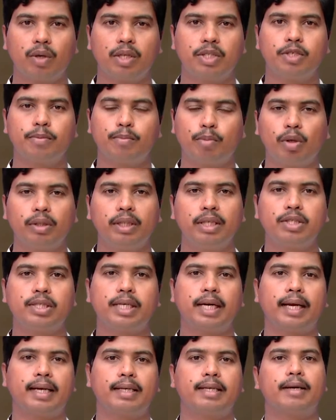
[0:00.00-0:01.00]
గురించి
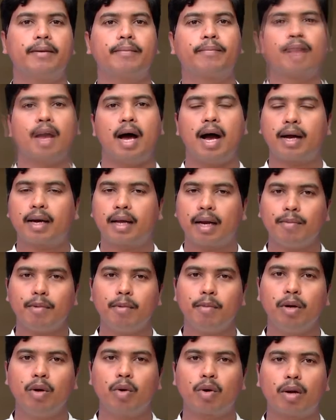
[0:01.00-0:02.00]
బోధించాడు ఆయన ఆ
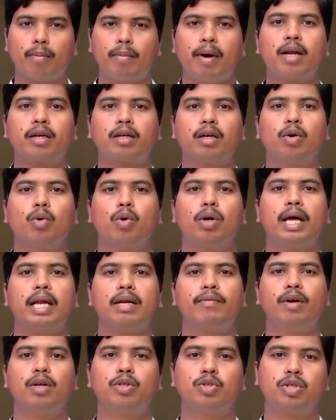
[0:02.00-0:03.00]
క్రమంలో ఒక మార్గం గుండా
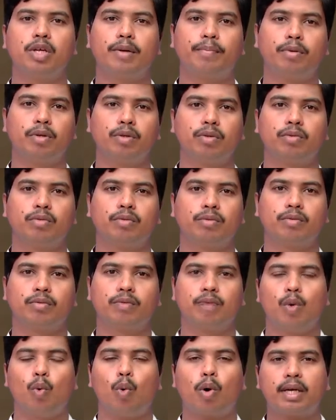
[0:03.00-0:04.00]
ఆయన వెళుచున్నప్పుడు
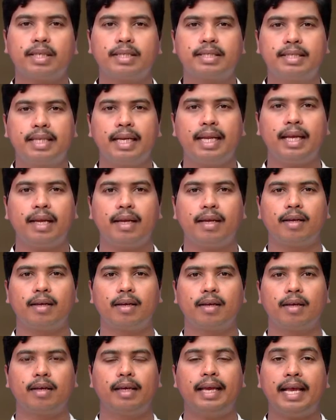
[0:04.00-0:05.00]
ఒక స్త్రీ
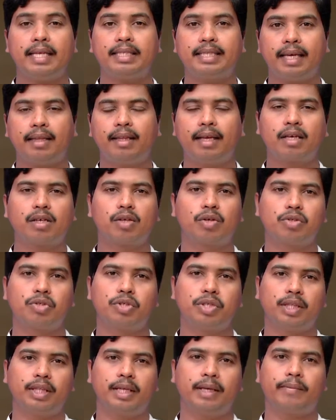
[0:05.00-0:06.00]
ఏసే దగ్గరకు
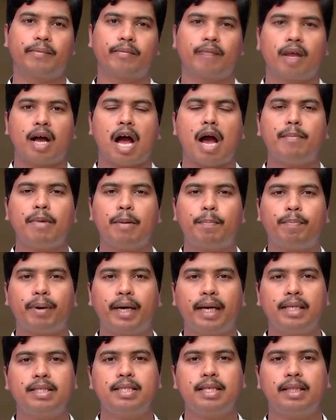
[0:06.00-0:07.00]
వచ్చింది ఆమె
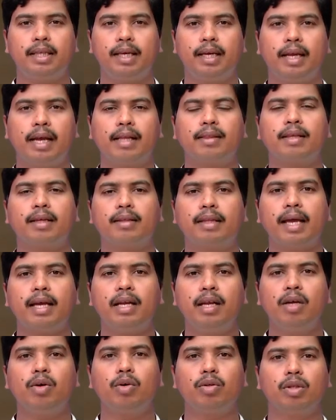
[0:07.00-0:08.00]
పరిస్థితి ఎంత
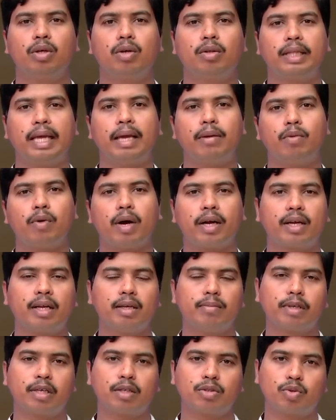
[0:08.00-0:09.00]
దయనీయంగా ఉందో దేవుని
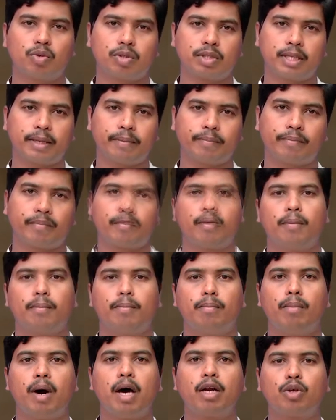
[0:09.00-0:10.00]
వాక్యం మనం చూస్తాం
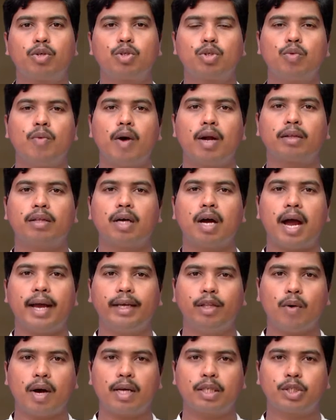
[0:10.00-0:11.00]
మార్క్ సువార్త
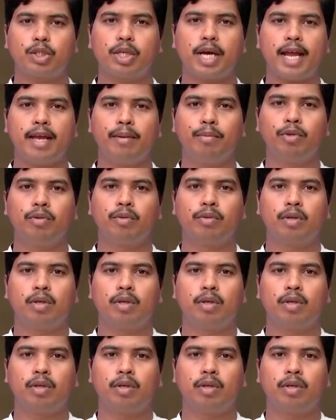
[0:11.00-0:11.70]
ఐదవ అధ్యాయము